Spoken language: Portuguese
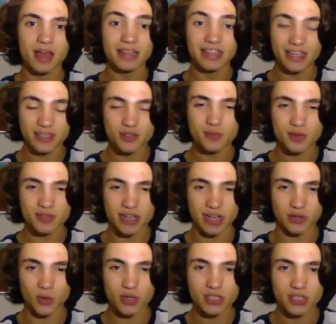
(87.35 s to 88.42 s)
Desde os meus
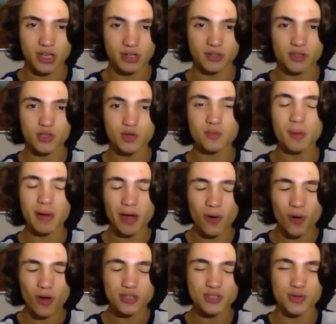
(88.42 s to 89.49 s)
14 anos, meu
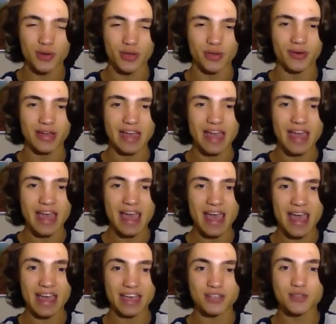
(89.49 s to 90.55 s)
maior sonho
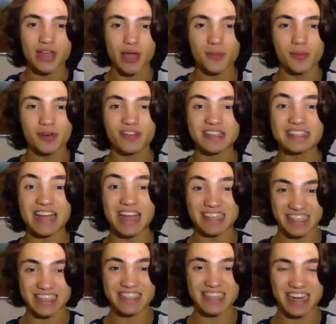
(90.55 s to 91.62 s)
é estudar em uma universidade de
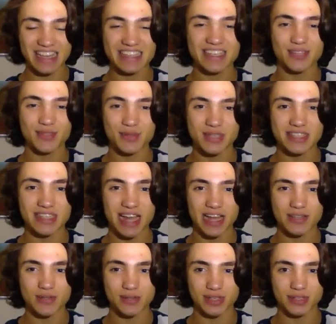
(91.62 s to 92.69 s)
excelência dos Estados
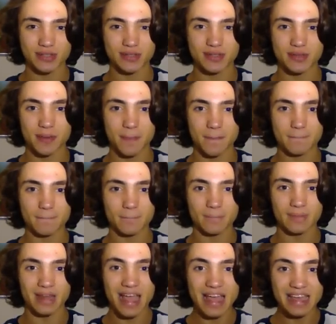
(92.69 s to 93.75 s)
Unidos.
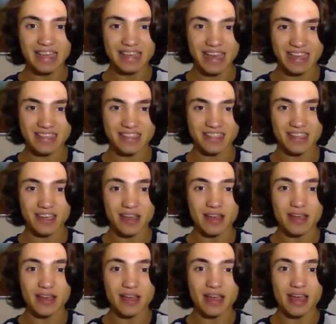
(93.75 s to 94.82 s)
E esse
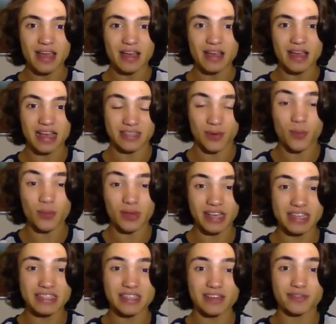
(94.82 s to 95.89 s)
essa
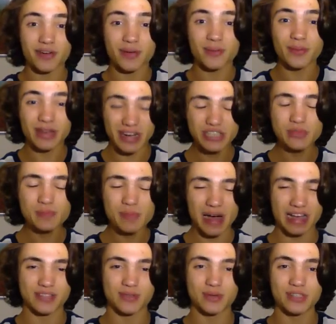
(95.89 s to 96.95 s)
conquista foi um grande
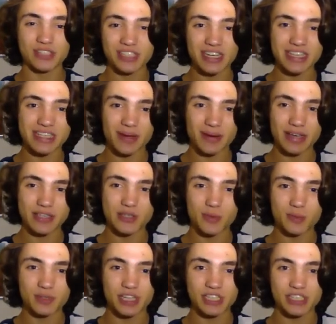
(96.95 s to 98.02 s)
passo em direção a esse
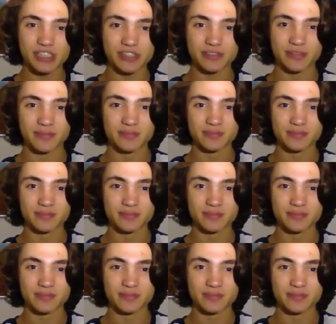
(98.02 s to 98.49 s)
objetivo.